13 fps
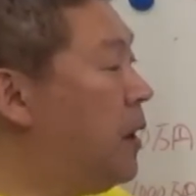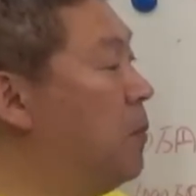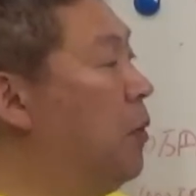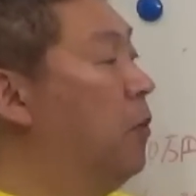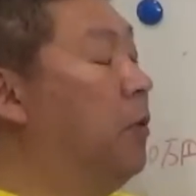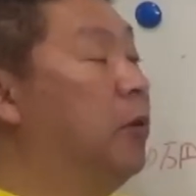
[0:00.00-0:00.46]

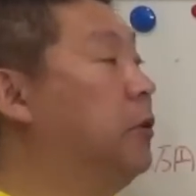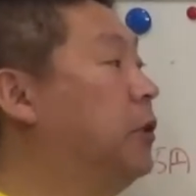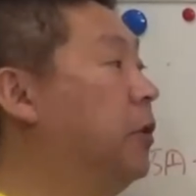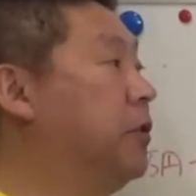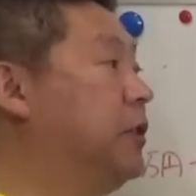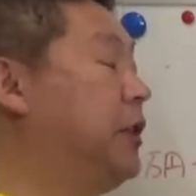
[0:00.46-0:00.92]
もう僕
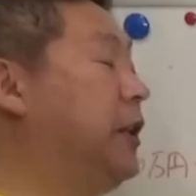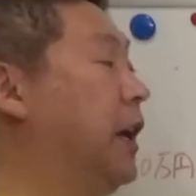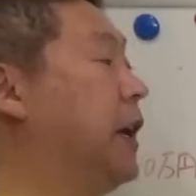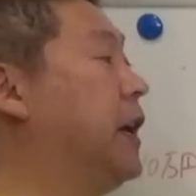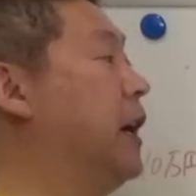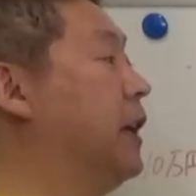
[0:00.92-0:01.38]
との信
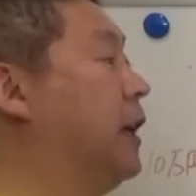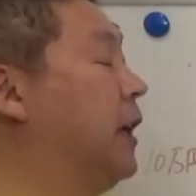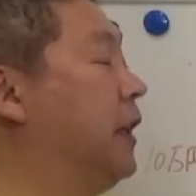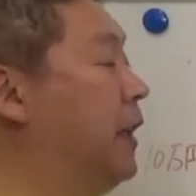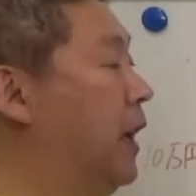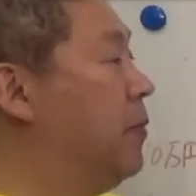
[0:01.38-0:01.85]
頼関
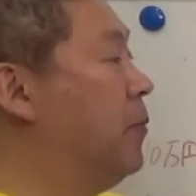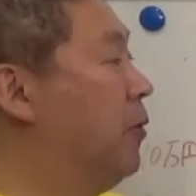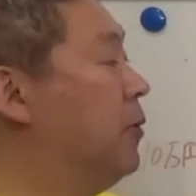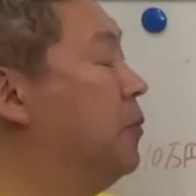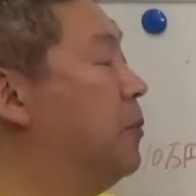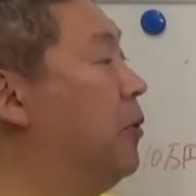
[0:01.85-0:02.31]
係で
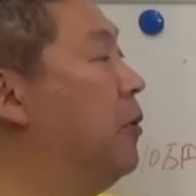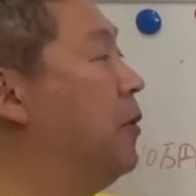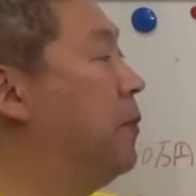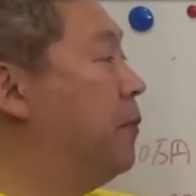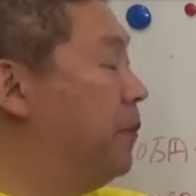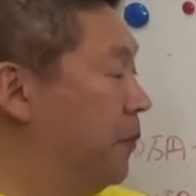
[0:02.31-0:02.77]
もう
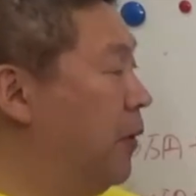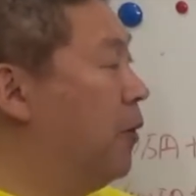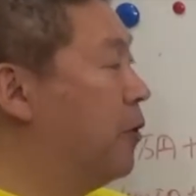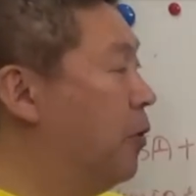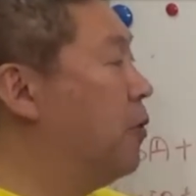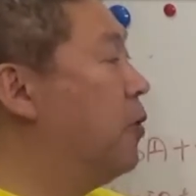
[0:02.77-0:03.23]

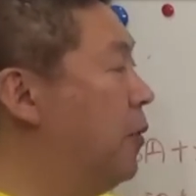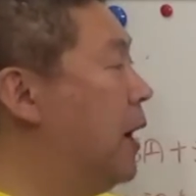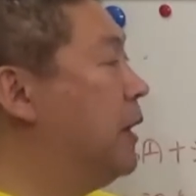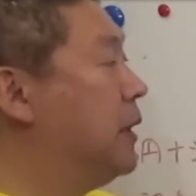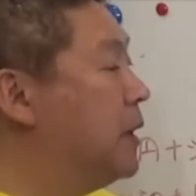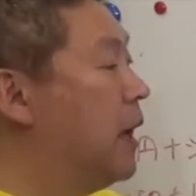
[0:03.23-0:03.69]
ここ
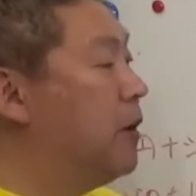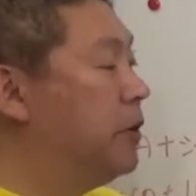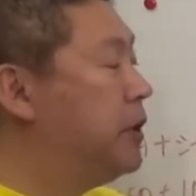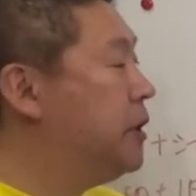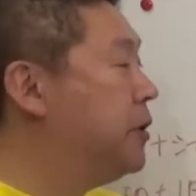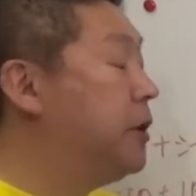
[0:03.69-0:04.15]
は
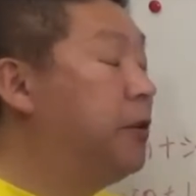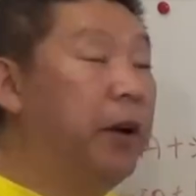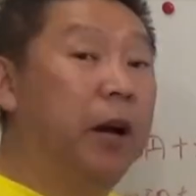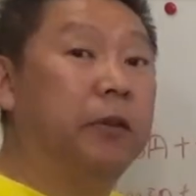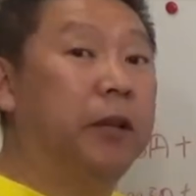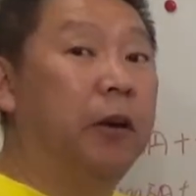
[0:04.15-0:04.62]
確実に
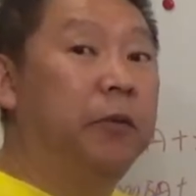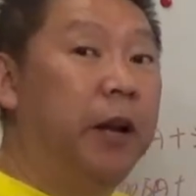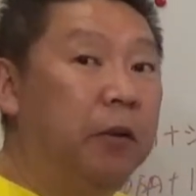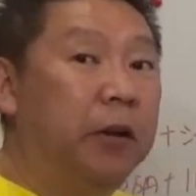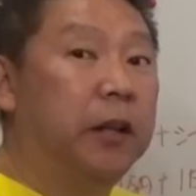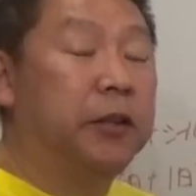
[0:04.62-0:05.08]
500台売
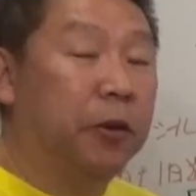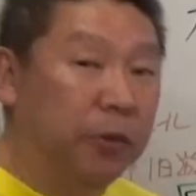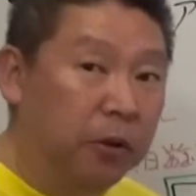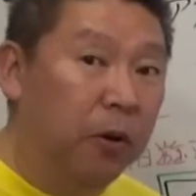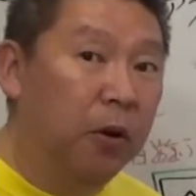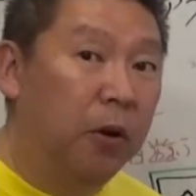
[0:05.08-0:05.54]
れるで
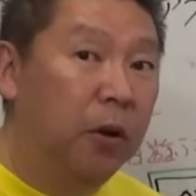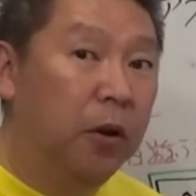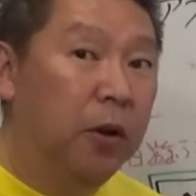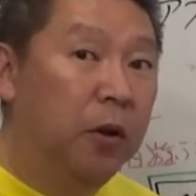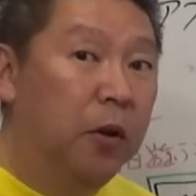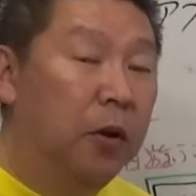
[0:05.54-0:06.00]
しょうと
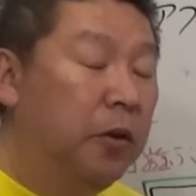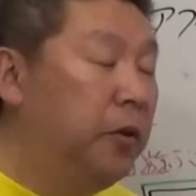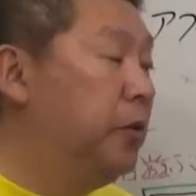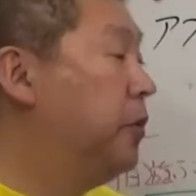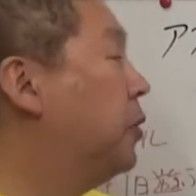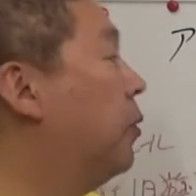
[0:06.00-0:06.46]

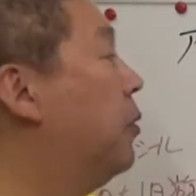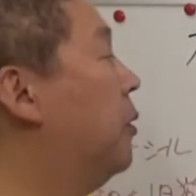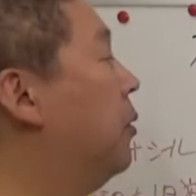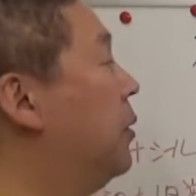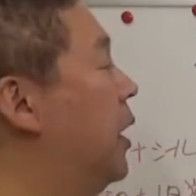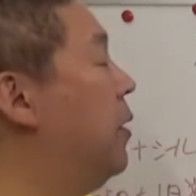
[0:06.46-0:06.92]
いうと
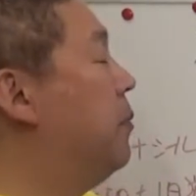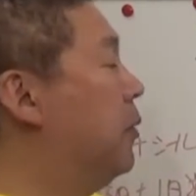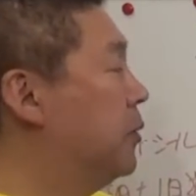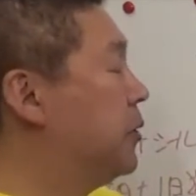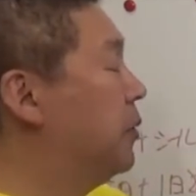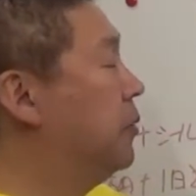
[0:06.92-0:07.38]
ころで、
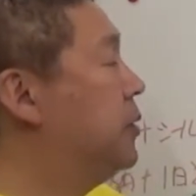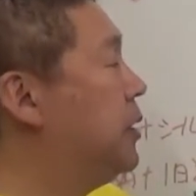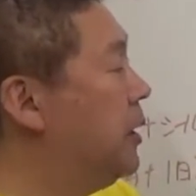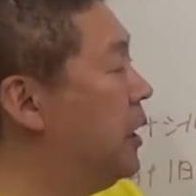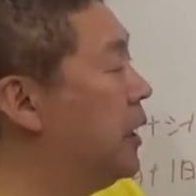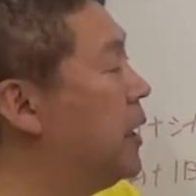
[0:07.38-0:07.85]
もうその
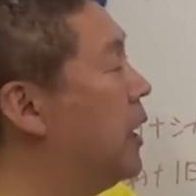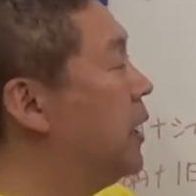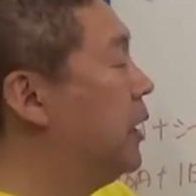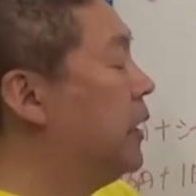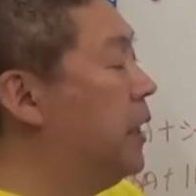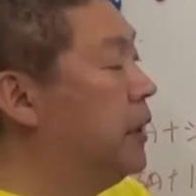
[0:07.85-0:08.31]
信頼
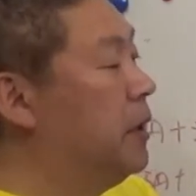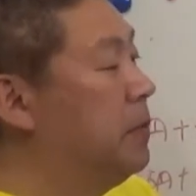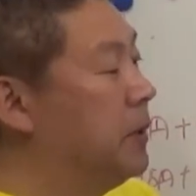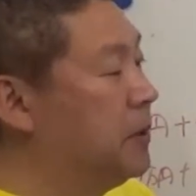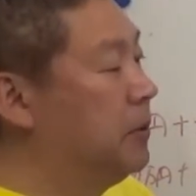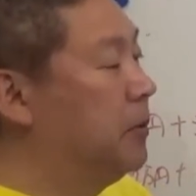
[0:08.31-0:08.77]
関係でやって
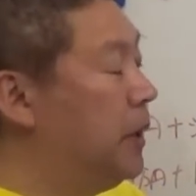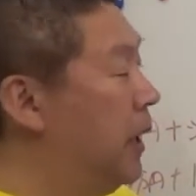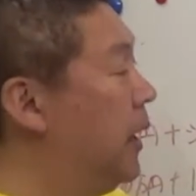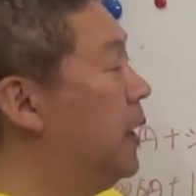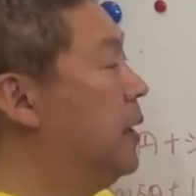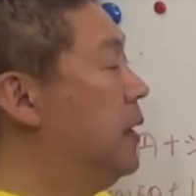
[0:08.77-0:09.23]
ますの
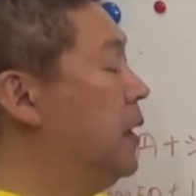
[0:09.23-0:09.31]
で、